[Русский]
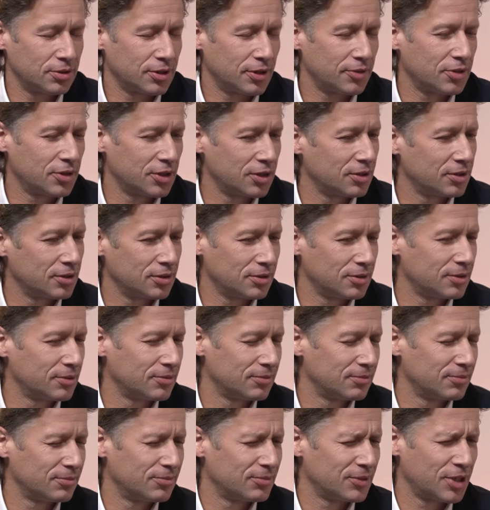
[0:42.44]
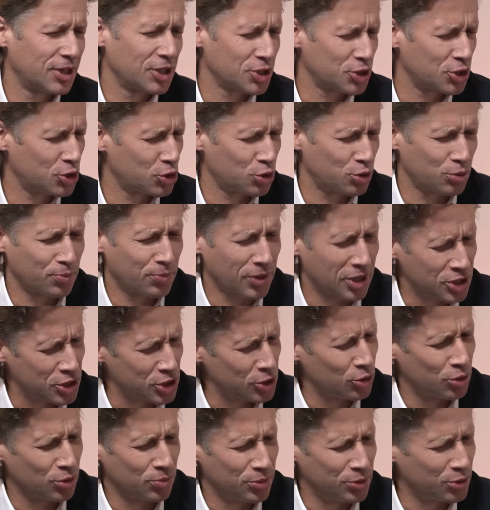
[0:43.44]
наверное, кажется, что
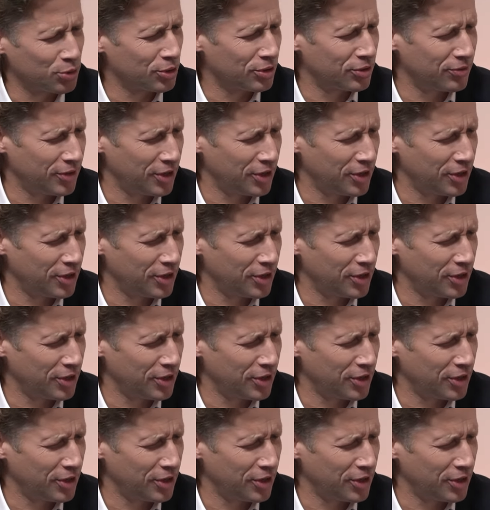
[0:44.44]
прошло много